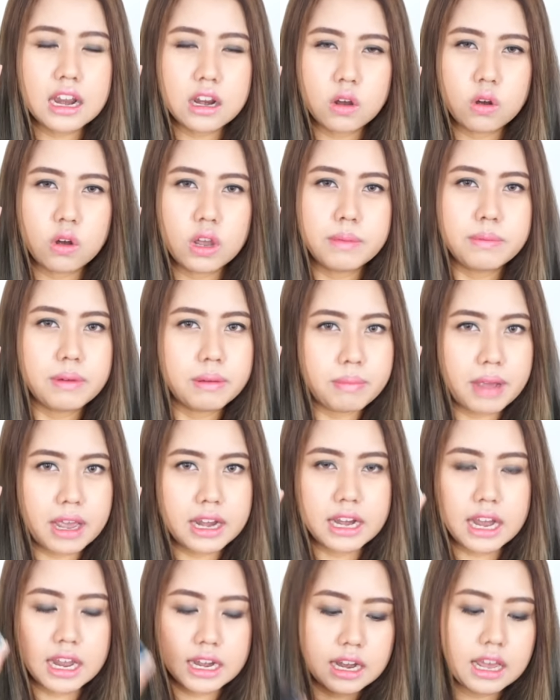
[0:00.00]
500ประมาณ
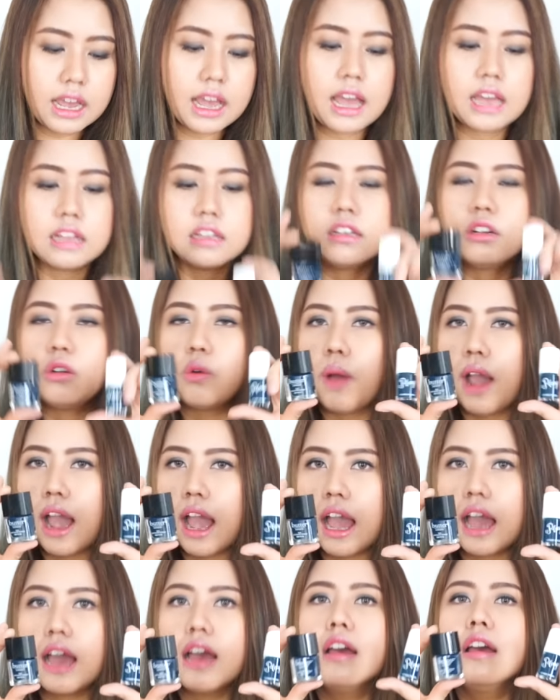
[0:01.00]
นั้นนะคะถือว่า
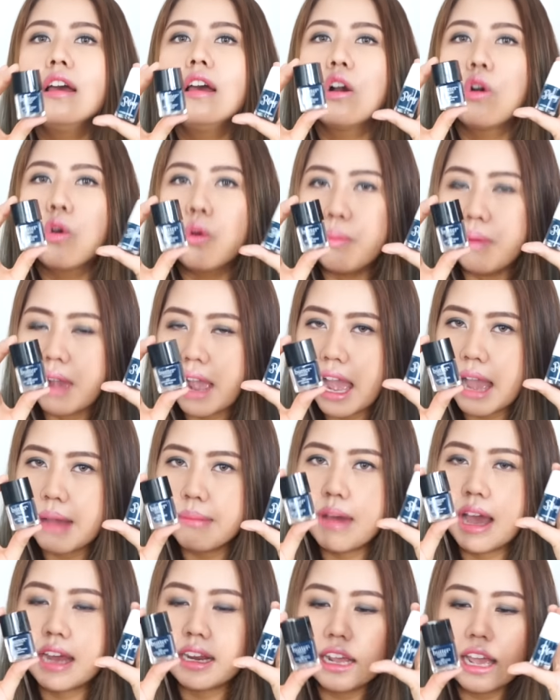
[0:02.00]
คุ้มค่า
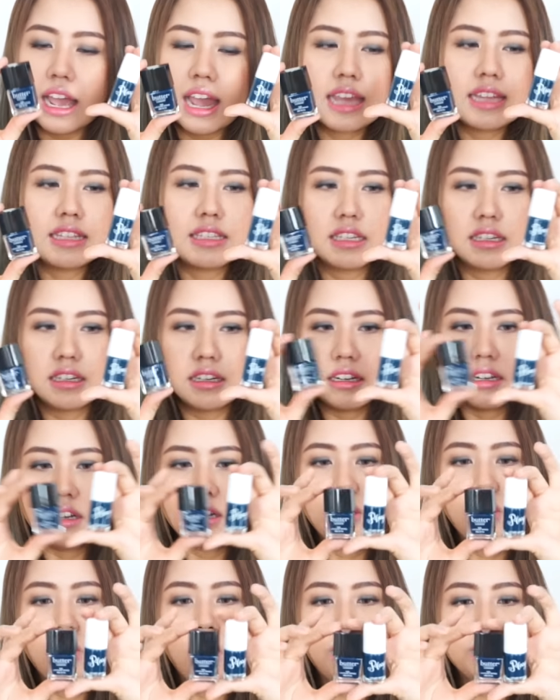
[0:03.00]
มากถ้าใครเจอ
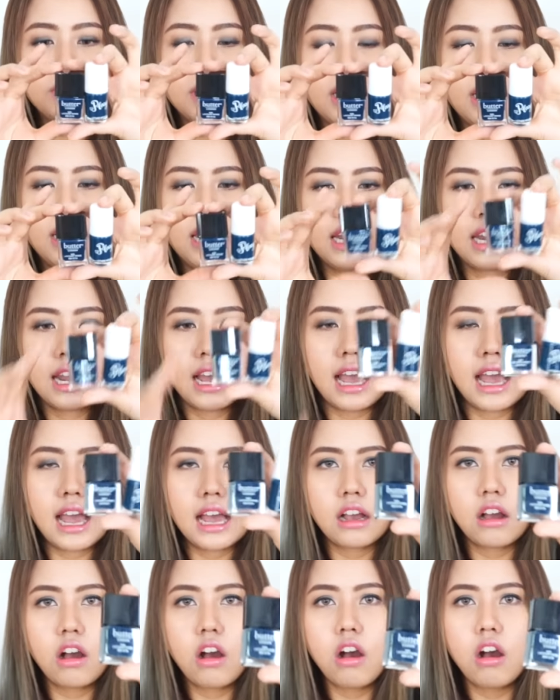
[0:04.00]
ดูปส์อันนี้นะคะ
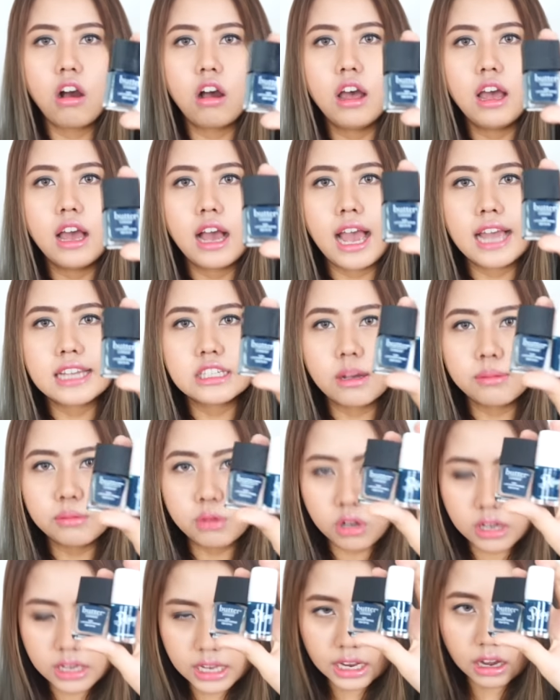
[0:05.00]
ก็ใครชอบค
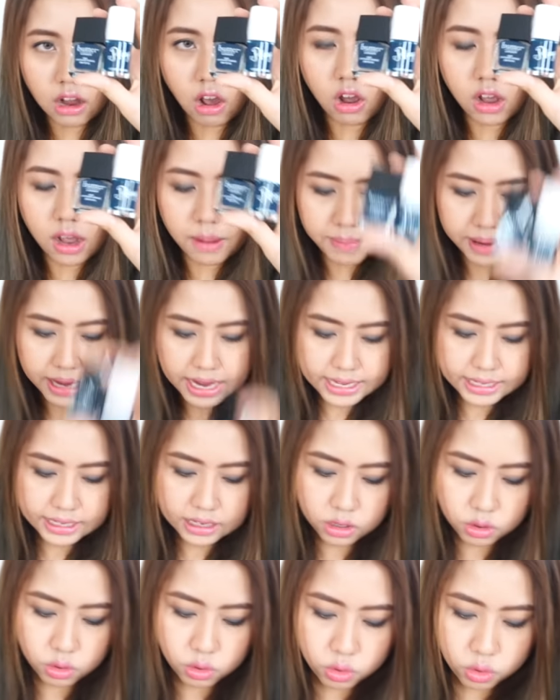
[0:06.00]
นนี้ลองเอาไปเล่นกั
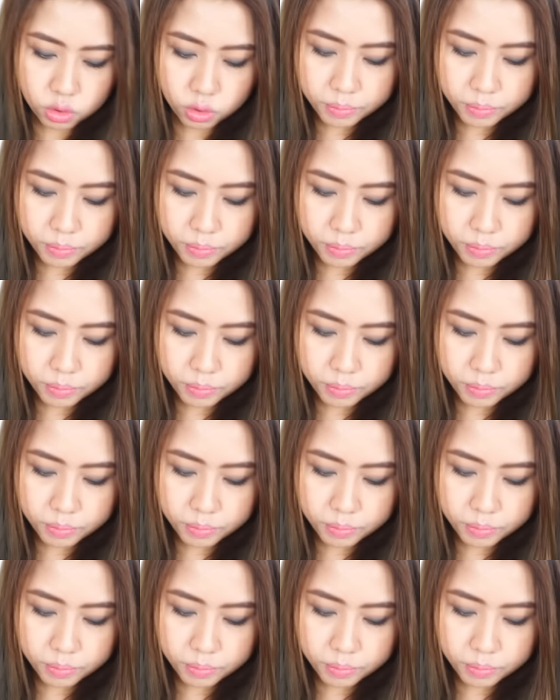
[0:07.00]
นดู